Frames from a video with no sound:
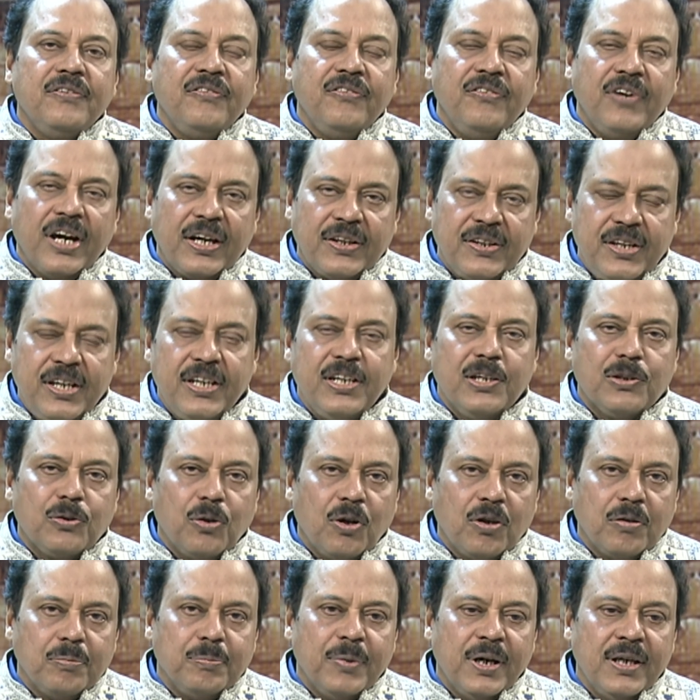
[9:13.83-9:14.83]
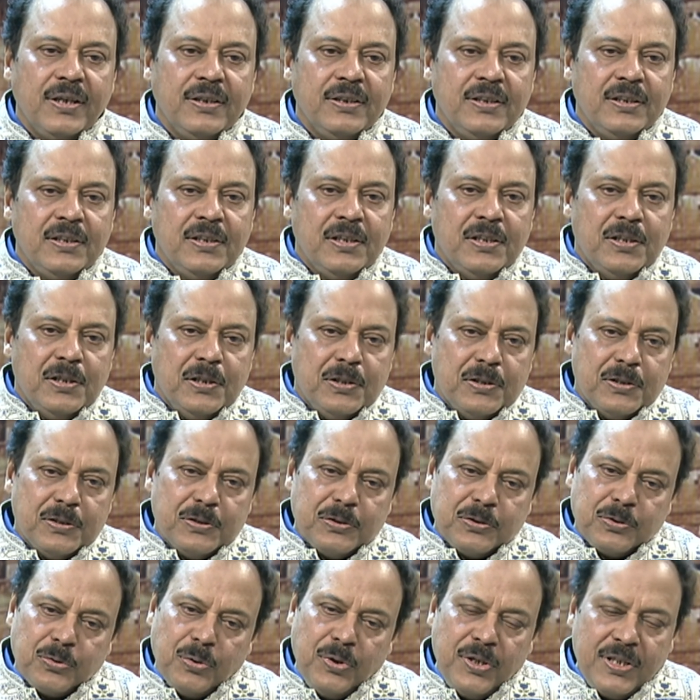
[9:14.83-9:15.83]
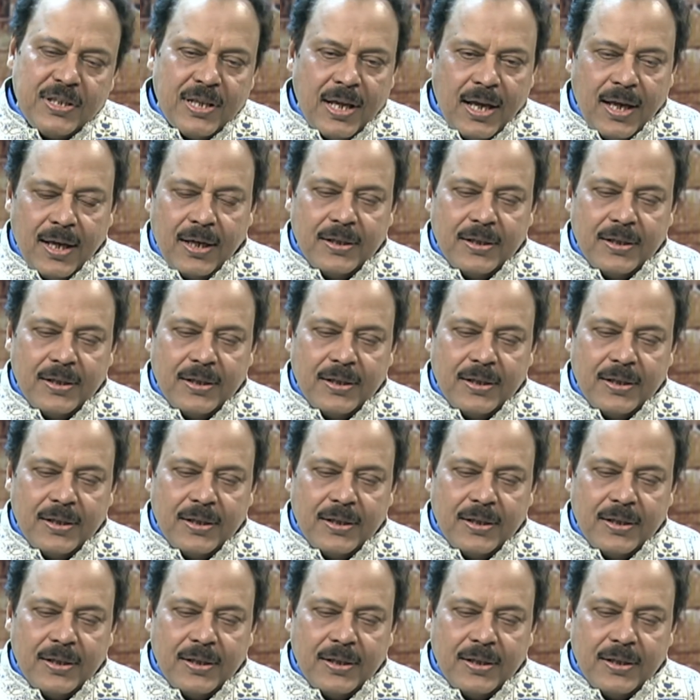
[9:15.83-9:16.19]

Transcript: व्यक्ति के तौर पर सुनीता